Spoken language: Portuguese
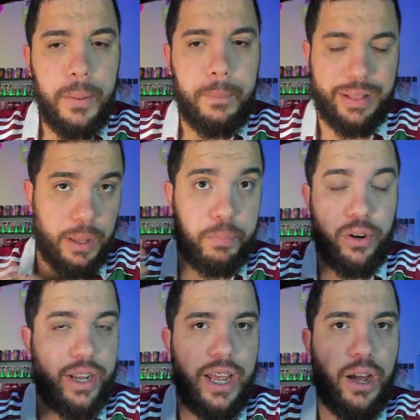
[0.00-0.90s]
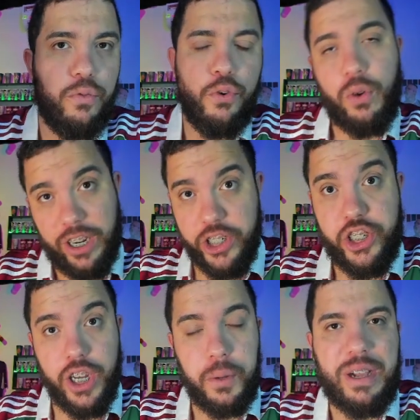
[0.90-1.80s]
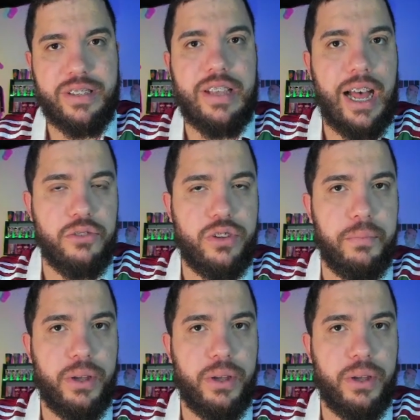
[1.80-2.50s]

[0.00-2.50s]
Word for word: Até porque foi é o que a gente ano passado também